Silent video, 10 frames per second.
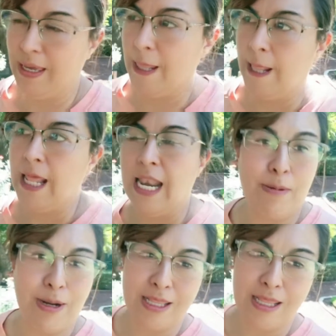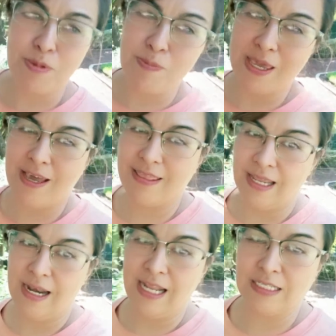La verdad a mí me encantan
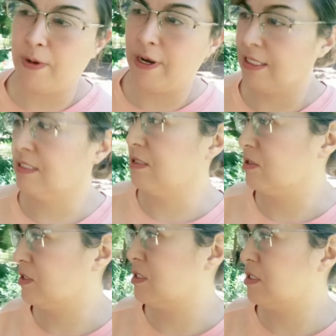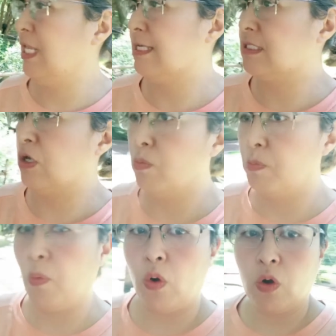las plantas, entonces sí les sé un
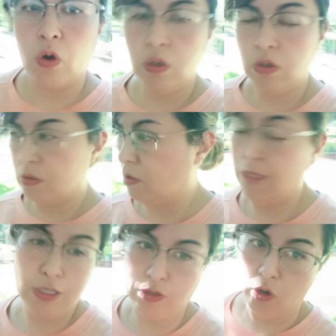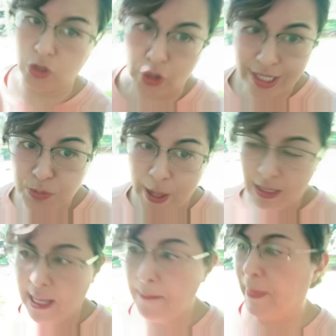poco. No, no soy experta,
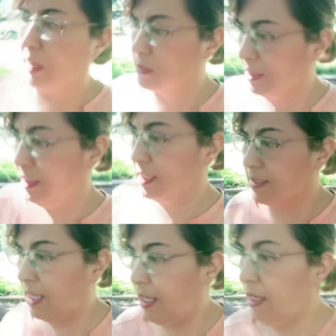pero sí les sé.